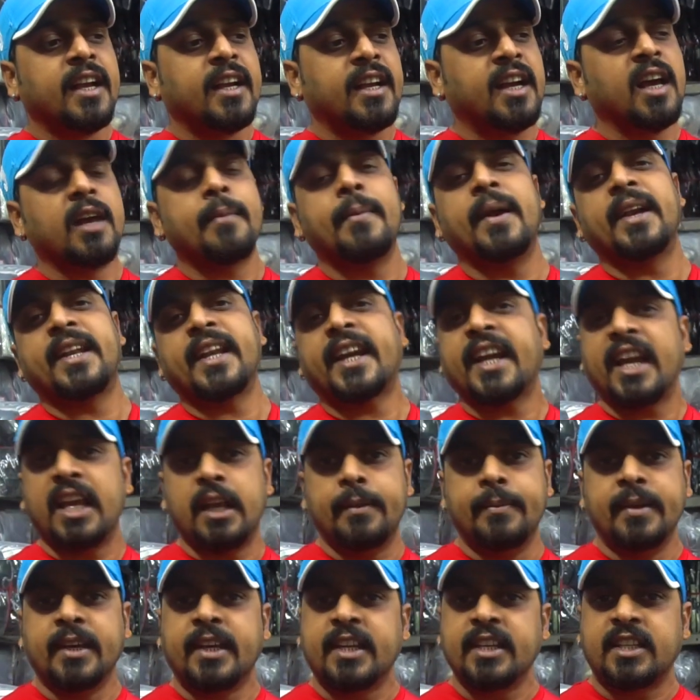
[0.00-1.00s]
घर बैठे
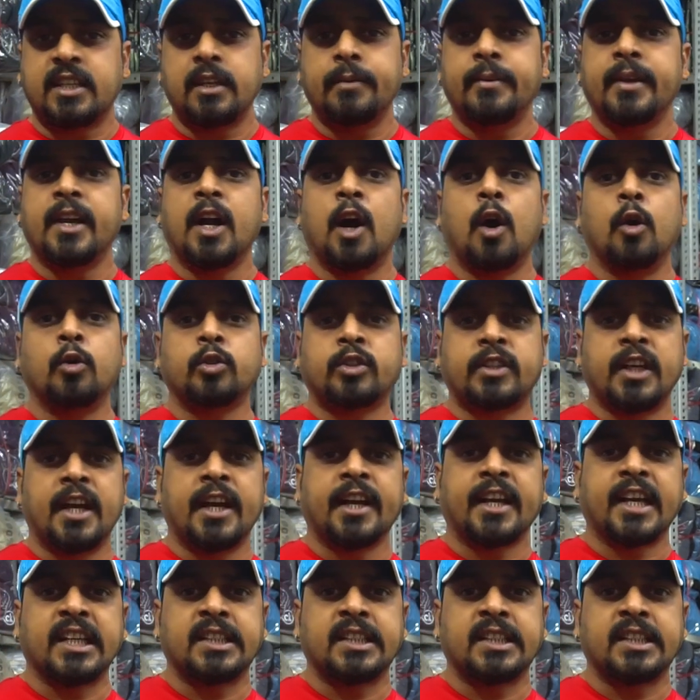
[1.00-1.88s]
कहीं भी किसी भी गांव शहर